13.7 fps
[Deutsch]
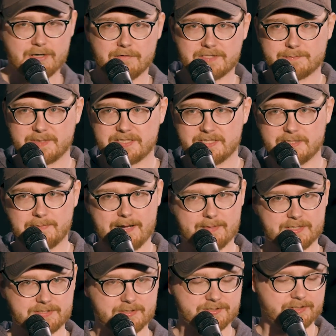Kauft das bitte nicht bei
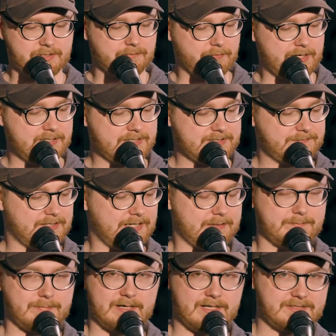Amazon, sondern woanders, weil da
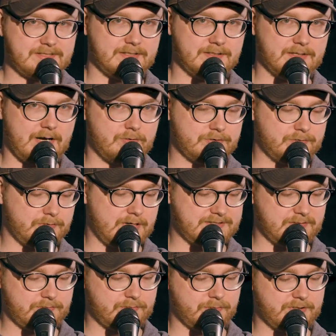hat man als äh, Autor,
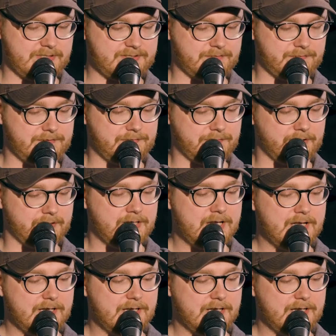als Autorin nicht so viel von.